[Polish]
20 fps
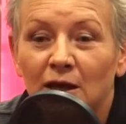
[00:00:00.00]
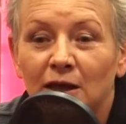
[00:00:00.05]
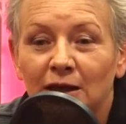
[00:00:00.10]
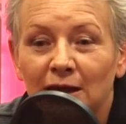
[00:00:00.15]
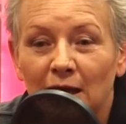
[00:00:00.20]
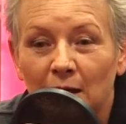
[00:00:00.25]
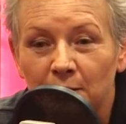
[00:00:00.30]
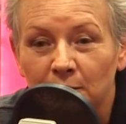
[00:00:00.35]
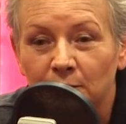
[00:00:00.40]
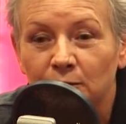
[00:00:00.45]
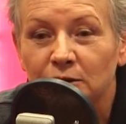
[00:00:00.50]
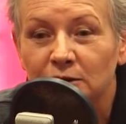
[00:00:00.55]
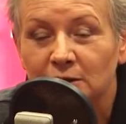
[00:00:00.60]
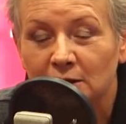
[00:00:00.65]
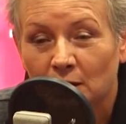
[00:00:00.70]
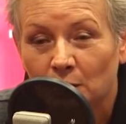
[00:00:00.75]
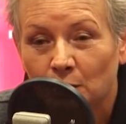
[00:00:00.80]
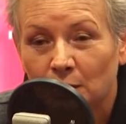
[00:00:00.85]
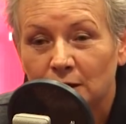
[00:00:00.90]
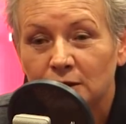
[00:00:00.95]
Ja bym
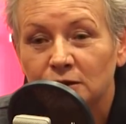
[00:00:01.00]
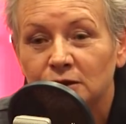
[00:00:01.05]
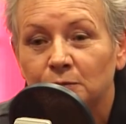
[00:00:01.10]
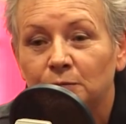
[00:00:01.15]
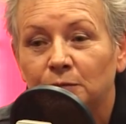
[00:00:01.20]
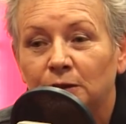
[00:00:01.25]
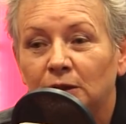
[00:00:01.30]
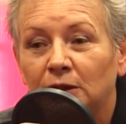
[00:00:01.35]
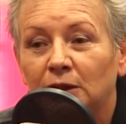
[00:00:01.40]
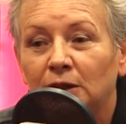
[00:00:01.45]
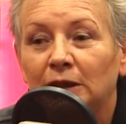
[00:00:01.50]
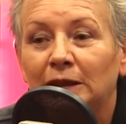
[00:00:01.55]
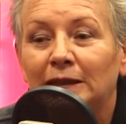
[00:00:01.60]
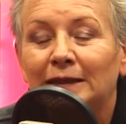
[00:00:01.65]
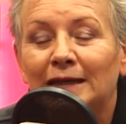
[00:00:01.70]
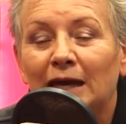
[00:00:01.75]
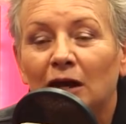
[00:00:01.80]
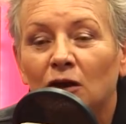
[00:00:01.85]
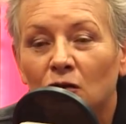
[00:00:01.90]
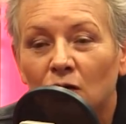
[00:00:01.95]
chciała, żeby
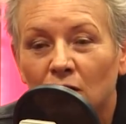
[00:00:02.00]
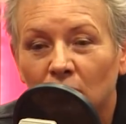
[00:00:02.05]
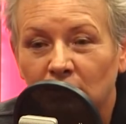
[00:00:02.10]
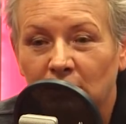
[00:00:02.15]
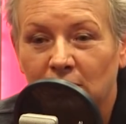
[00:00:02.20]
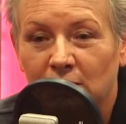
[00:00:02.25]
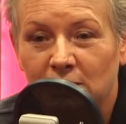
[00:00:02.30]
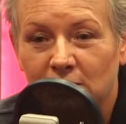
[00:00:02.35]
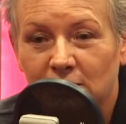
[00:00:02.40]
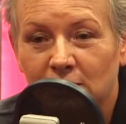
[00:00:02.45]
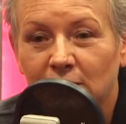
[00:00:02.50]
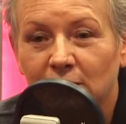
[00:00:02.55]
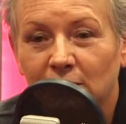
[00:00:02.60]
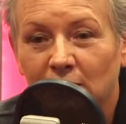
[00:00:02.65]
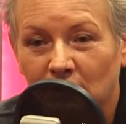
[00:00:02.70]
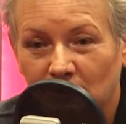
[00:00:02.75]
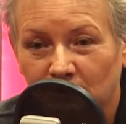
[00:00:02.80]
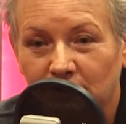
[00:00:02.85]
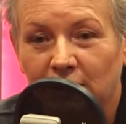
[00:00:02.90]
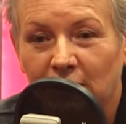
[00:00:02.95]
na koniec
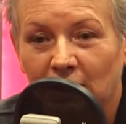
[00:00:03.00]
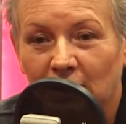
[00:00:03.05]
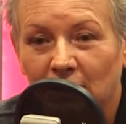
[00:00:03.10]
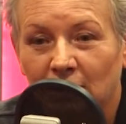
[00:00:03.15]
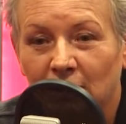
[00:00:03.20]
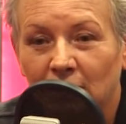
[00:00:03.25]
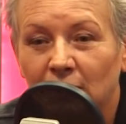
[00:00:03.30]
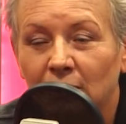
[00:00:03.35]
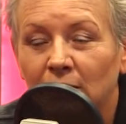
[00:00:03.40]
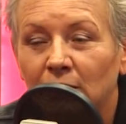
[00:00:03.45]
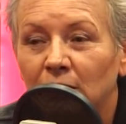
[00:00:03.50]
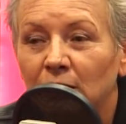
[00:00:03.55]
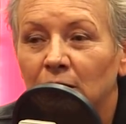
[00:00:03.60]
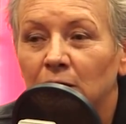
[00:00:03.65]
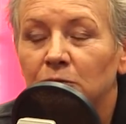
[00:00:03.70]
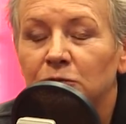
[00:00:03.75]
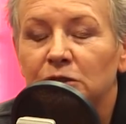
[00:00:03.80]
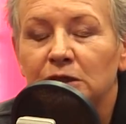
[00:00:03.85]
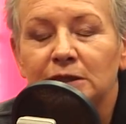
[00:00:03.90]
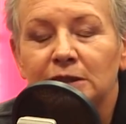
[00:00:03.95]
tego dnia
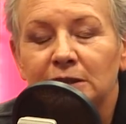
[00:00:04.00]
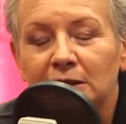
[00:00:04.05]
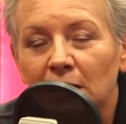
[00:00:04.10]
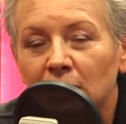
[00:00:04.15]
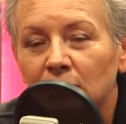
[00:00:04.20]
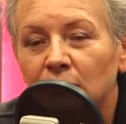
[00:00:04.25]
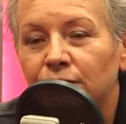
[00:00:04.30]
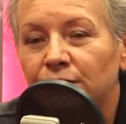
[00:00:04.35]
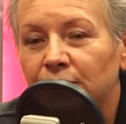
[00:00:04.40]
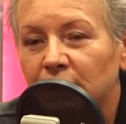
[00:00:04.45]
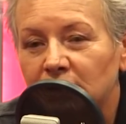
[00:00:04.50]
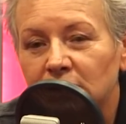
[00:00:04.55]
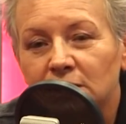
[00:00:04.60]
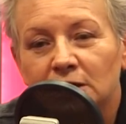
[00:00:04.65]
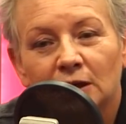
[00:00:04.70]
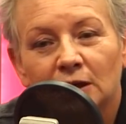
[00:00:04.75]
przestano wreszcie